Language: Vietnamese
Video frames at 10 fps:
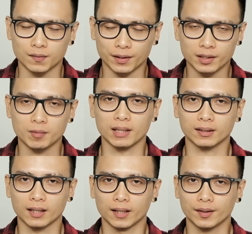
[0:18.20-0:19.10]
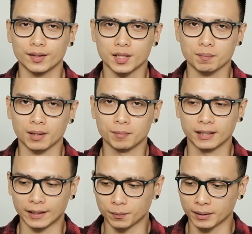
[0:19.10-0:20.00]
Và như các bạn đang thấy thì trên bàn mình
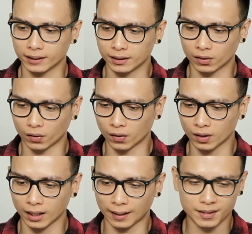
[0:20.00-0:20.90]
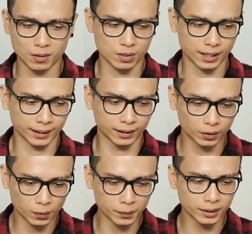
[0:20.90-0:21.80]
ngày hôm nay thì có khá nhiều giày
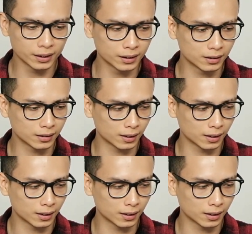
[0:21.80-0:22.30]
cũng như